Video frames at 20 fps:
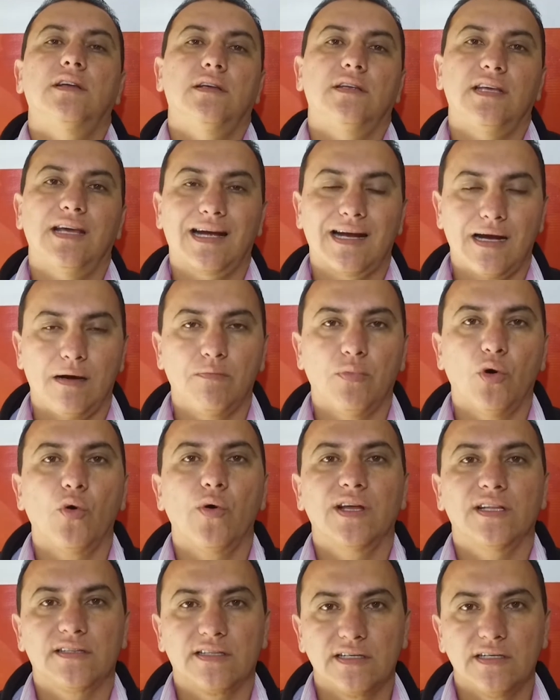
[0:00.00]
e
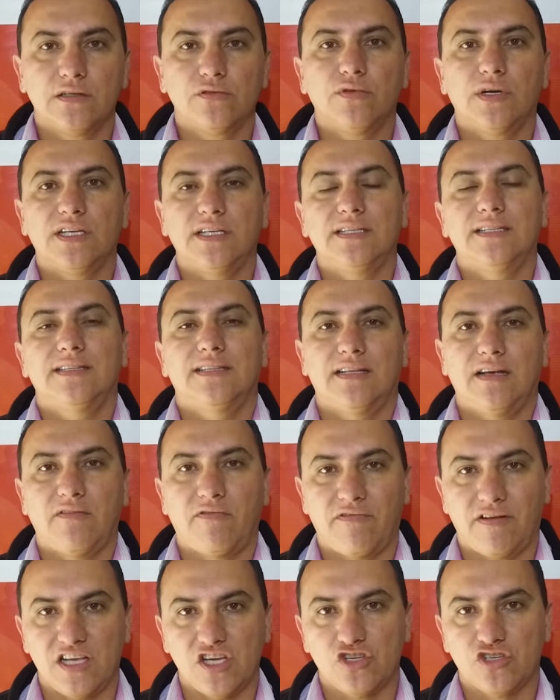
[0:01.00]
acabou entrando aí na
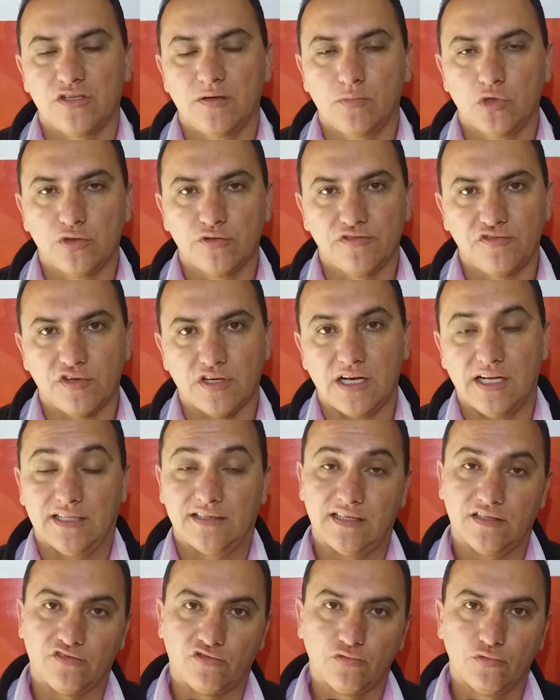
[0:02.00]
frente da
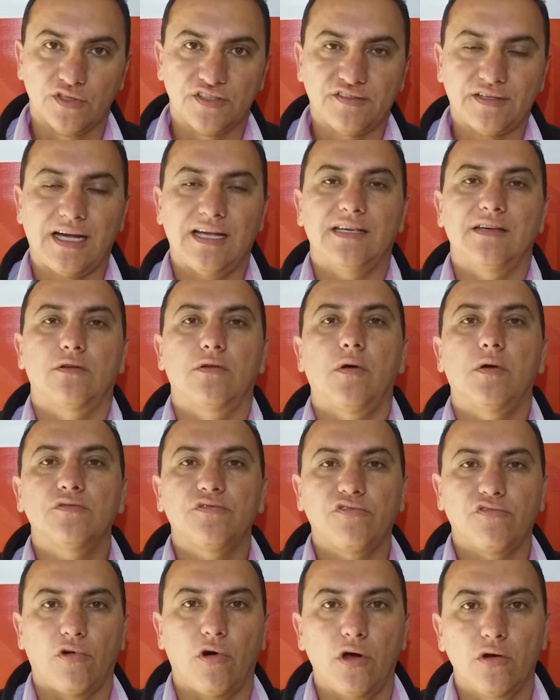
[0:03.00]
motocicleta. As duas caíram ao
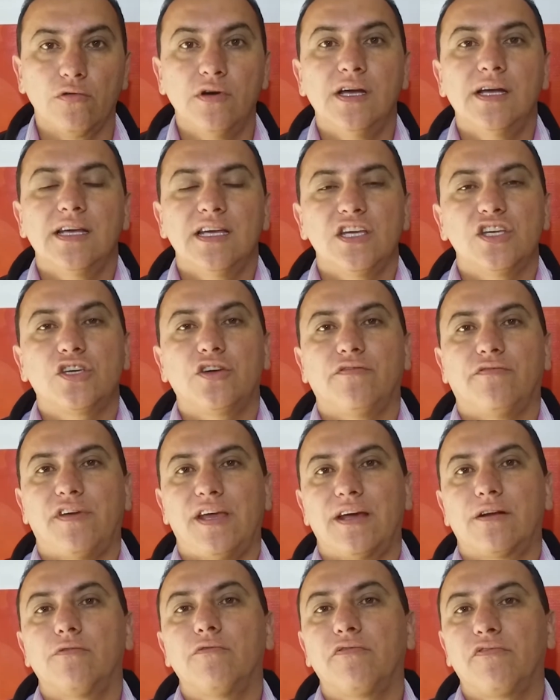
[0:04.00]
solo e
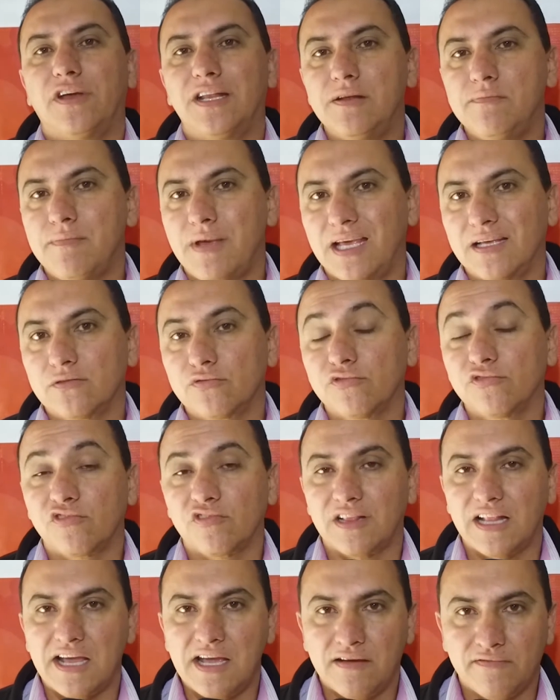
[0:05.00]
tiveram ferimentos
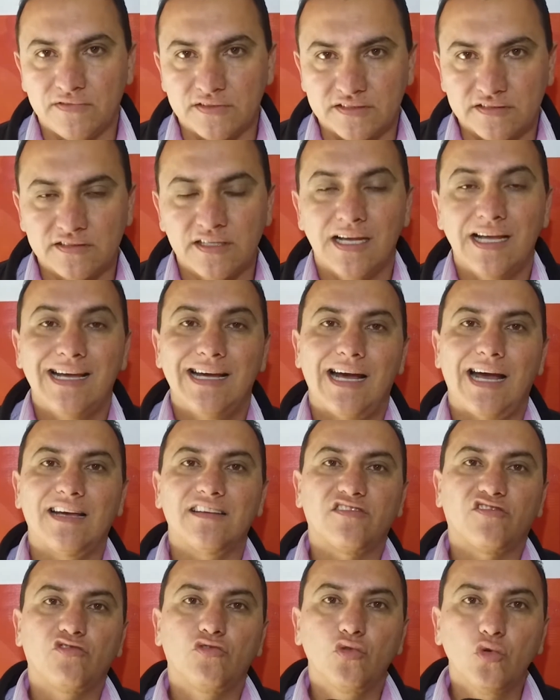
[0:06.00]
leves.
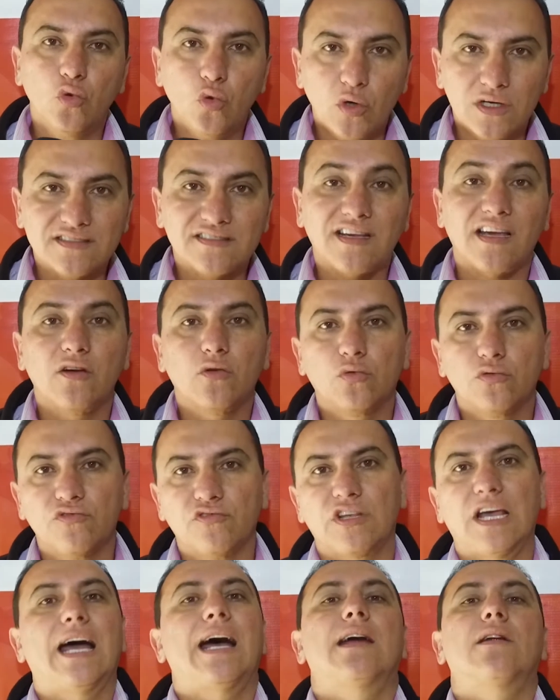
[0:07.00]
As duas
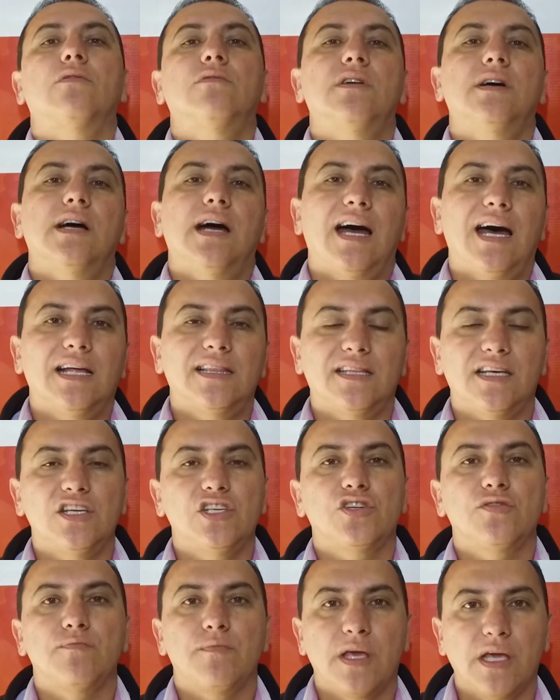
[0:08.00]
recusaram
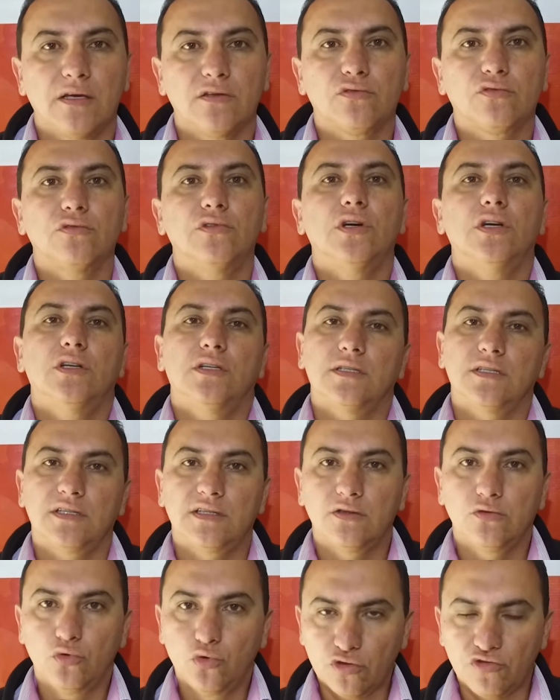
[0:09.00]
atendimento
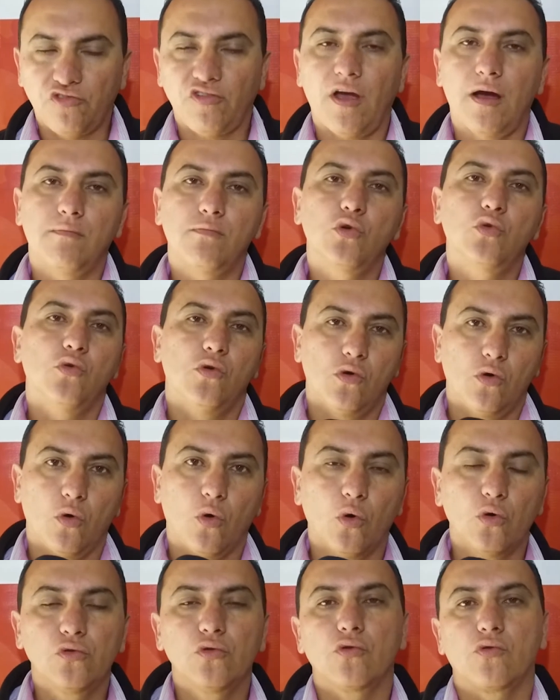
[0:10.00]
do SAMU
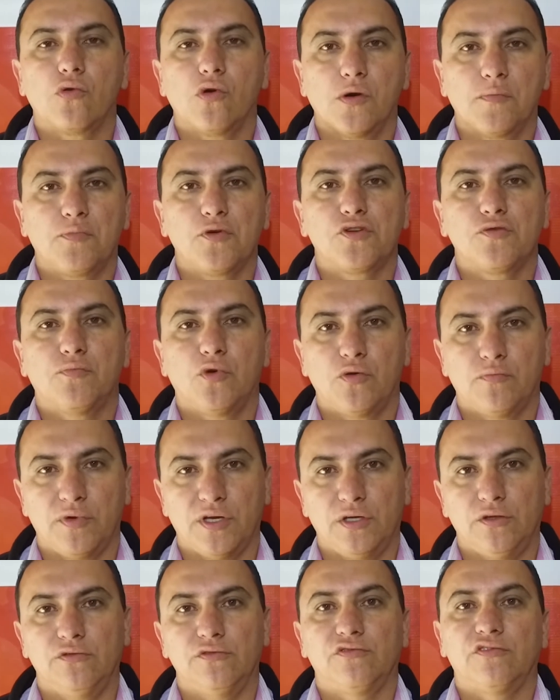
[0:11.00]
ou do Corpo de
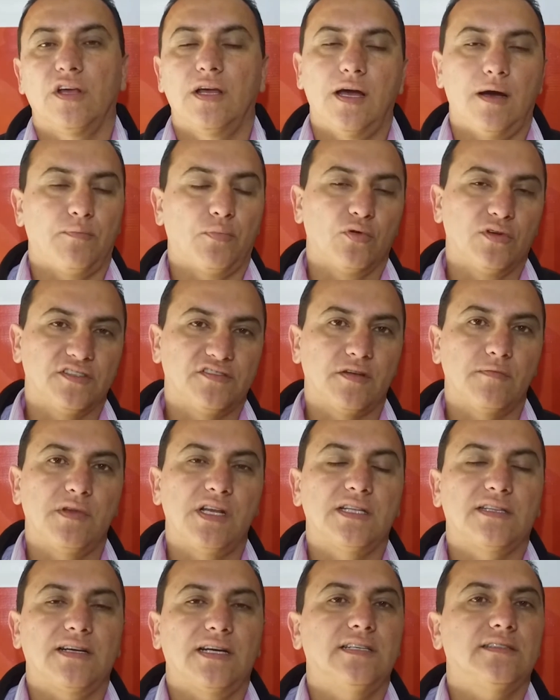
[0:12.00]
Bombeiros. A Polícia
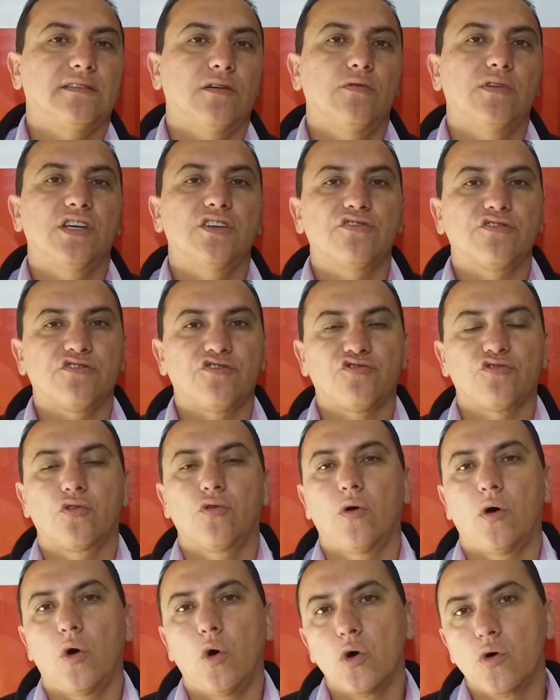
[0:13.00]
Militar então
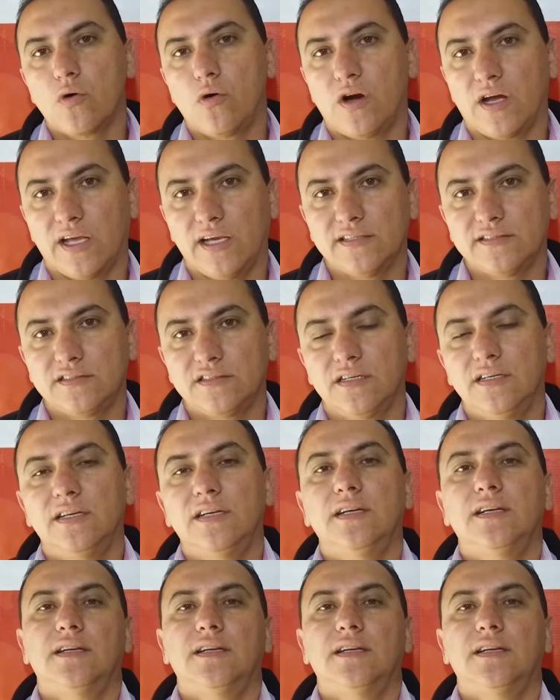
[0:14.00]
registrou a ocorrência